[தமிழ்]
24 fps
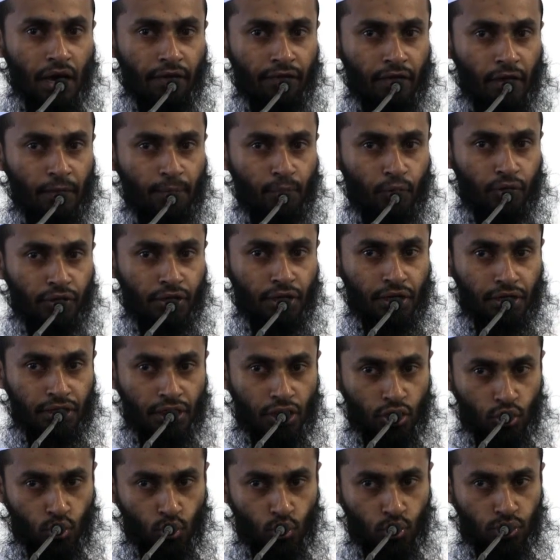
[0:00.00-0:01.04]
அதே போன்று
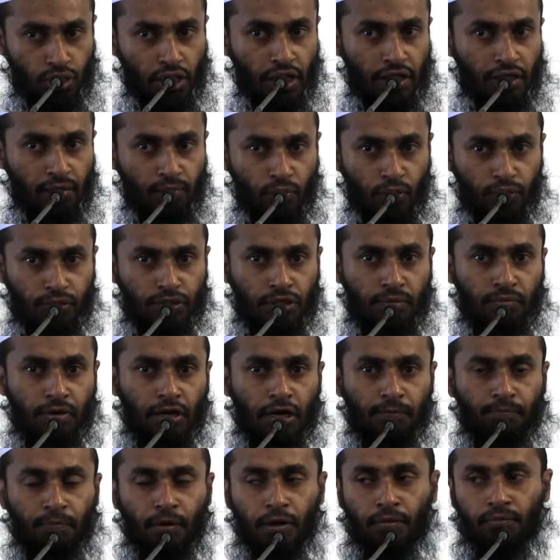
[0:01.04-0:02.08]
இருக்கக்கூடாத
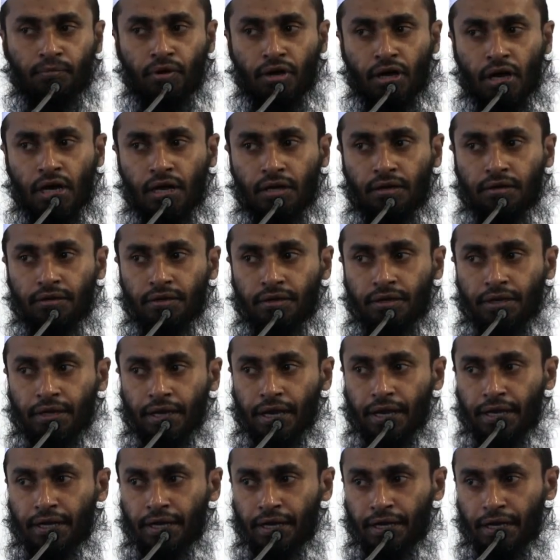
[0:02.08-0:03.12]
மோசமான பண்புகள்
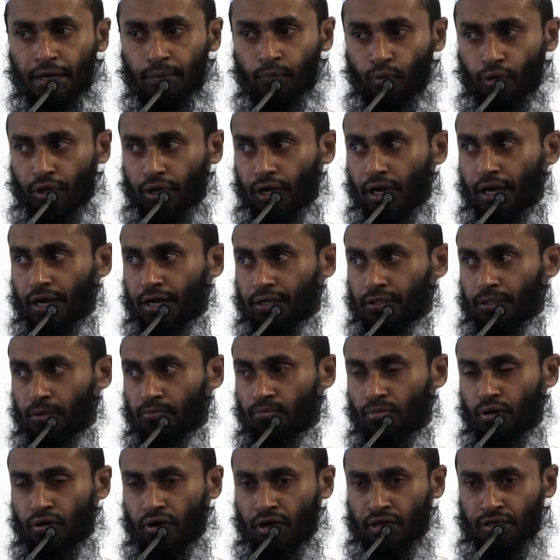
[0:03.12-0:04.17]
என்னென்ன முறையான
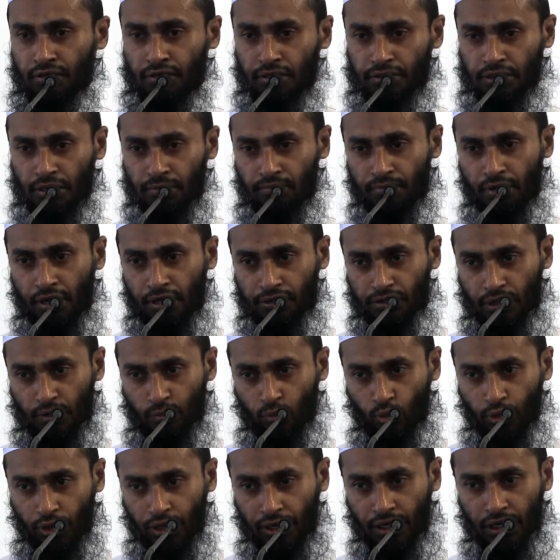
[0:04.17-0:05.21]
சம்பா சம்பாத்திய
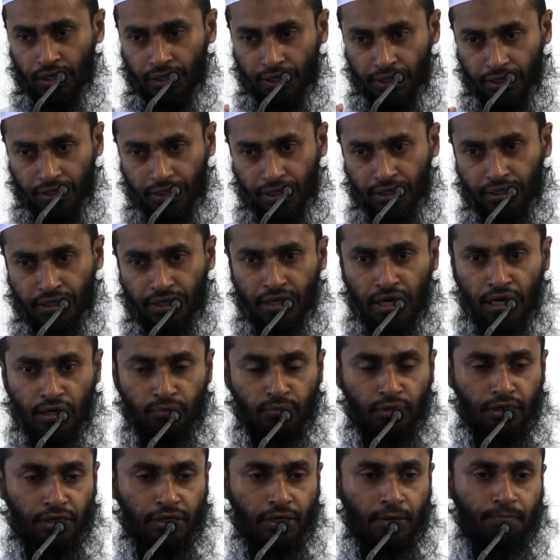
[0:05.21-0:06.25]
முறைகள் இருக்கின்றன
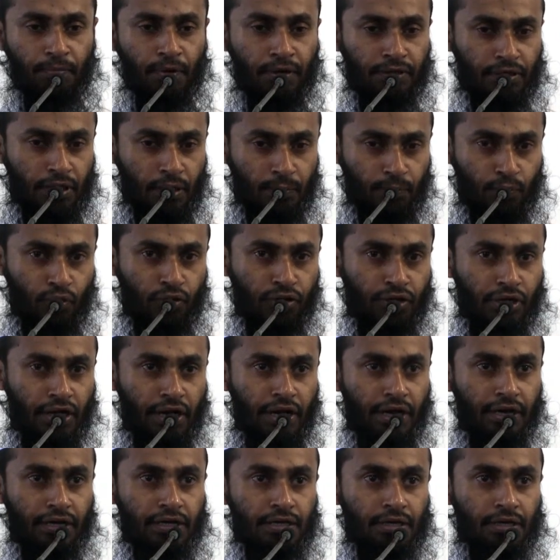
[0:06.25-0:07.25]
அனுமதிக்கப்பட்டது போன்ற